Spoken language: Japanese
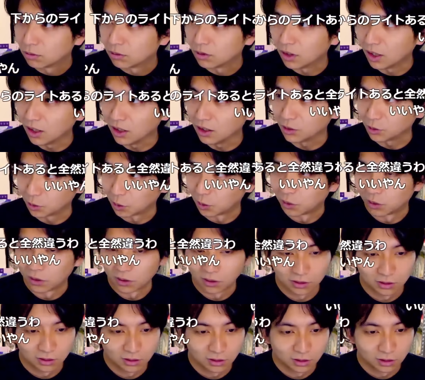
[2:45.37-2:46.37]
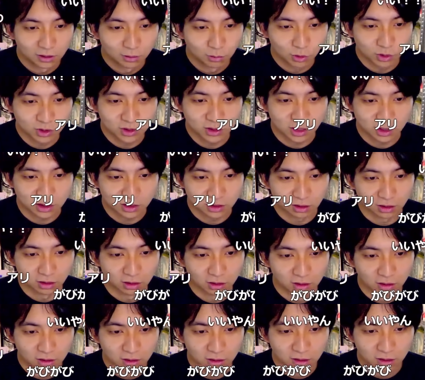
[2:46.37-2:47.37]
これライトもしかし
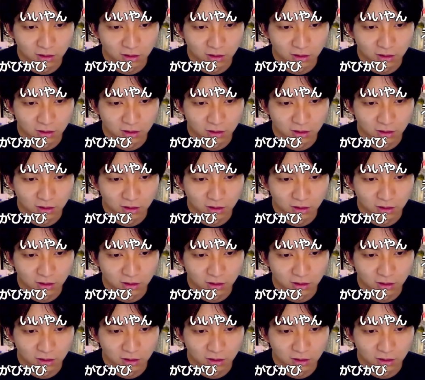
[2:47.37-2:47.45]
て